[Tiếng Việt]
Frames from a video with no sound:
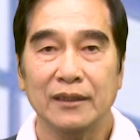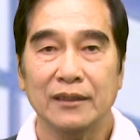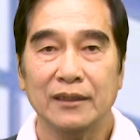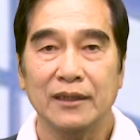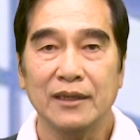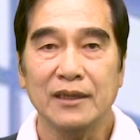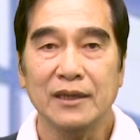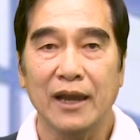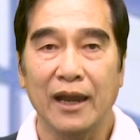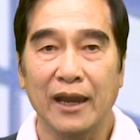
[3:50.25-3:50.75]

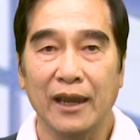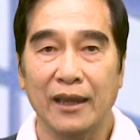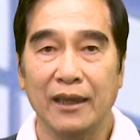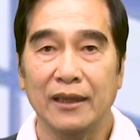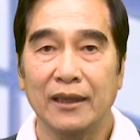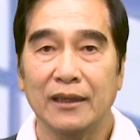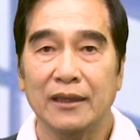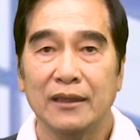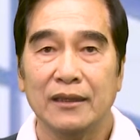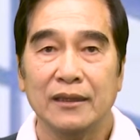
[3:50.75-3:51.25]
khiến Ngài
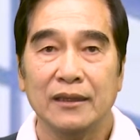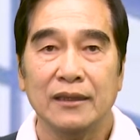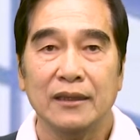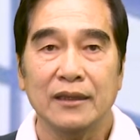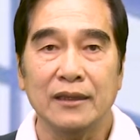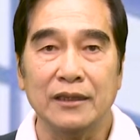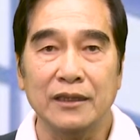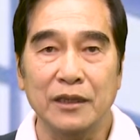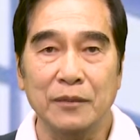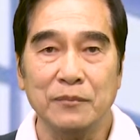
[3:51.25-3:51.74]

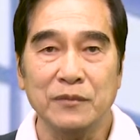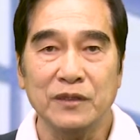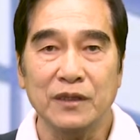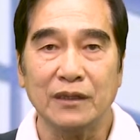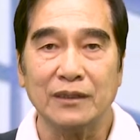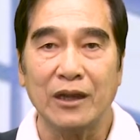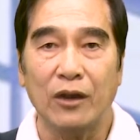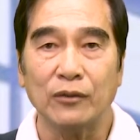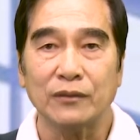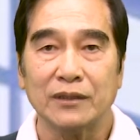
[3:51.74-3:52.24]
nghiệm
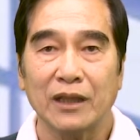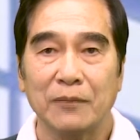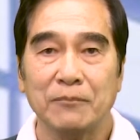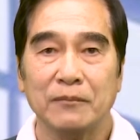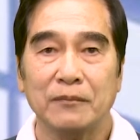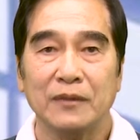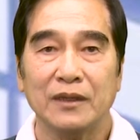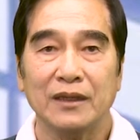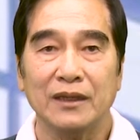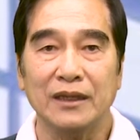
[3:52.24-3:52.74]
được đạo
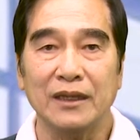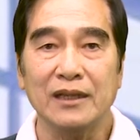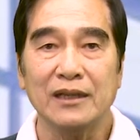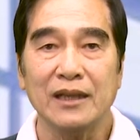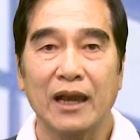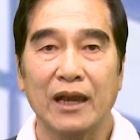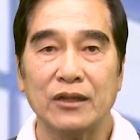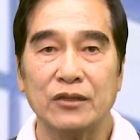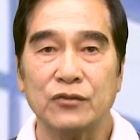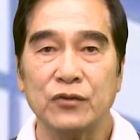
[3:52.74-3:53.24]
tâm nghĩa
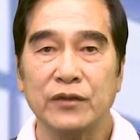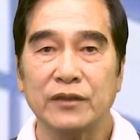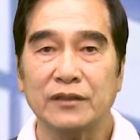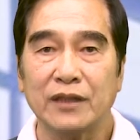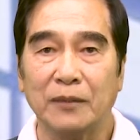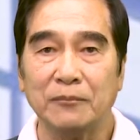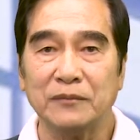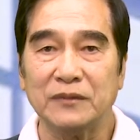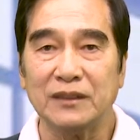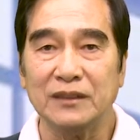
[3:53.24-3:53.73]
là truy
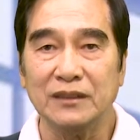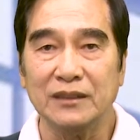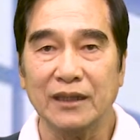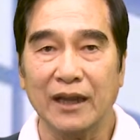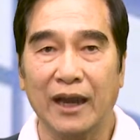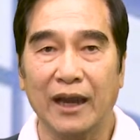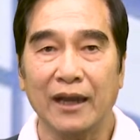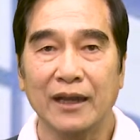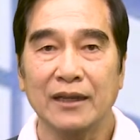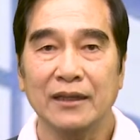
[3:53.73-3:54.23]
tầm tự
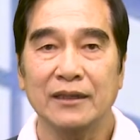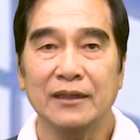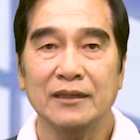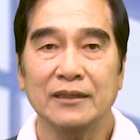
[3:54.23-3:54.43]
ngã,